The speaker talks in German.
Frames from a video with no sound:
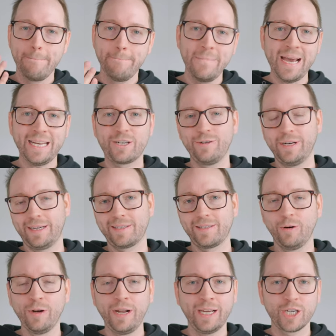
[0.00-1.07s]

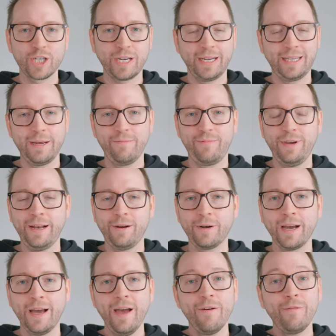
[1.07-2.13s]
Matrix. Uneingeschränkte
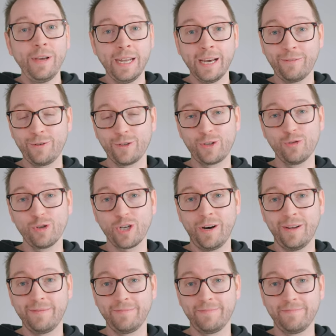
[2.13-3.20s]
Empfehlung. Vielen Dank fürs
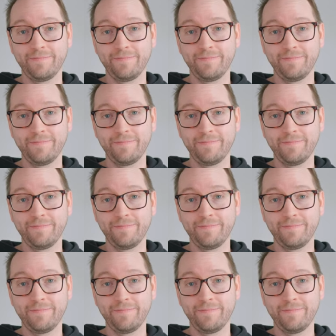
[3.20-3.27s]
Zuschauen.